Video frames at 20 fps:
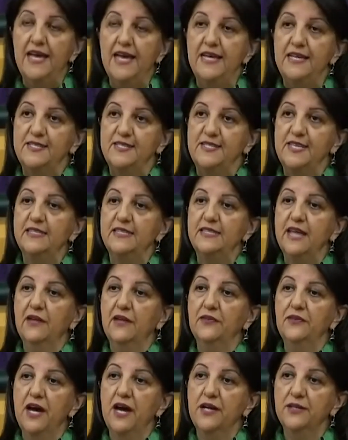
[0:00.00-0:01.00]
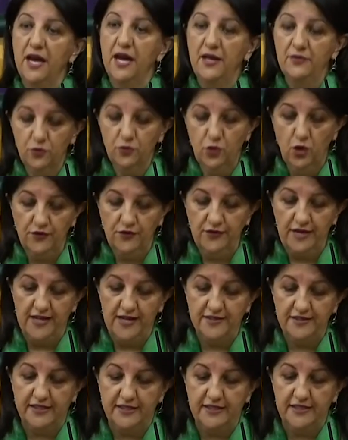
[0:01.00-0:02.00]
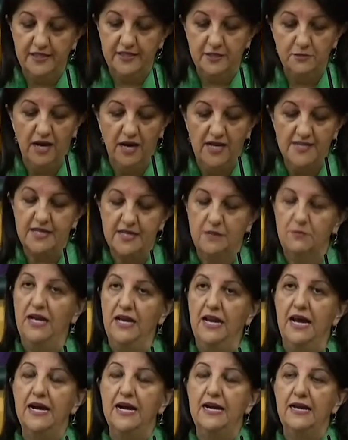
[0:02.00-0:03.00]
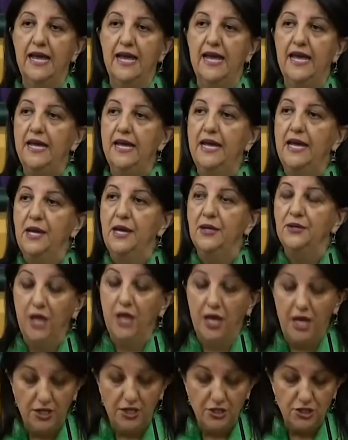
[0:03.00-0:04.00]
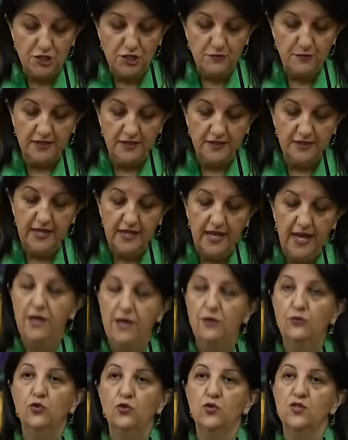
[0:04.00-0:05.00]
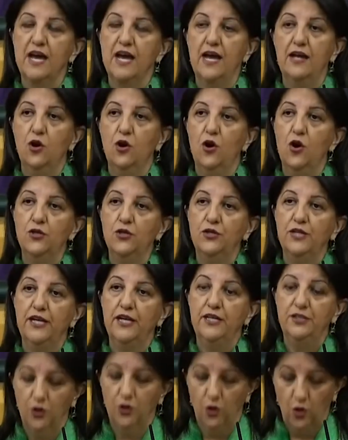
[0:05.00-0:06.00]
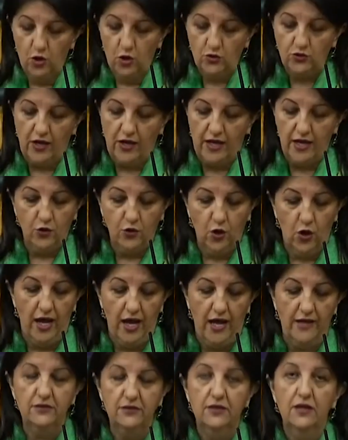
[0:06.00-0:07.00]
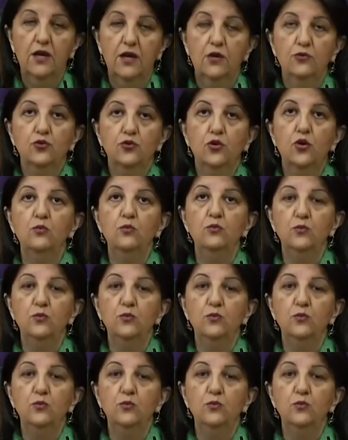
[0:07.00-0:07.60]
zindanlardan gönderdikleri malzemelerle dayanışmanın en güzel örneğini ortaya koyan tüm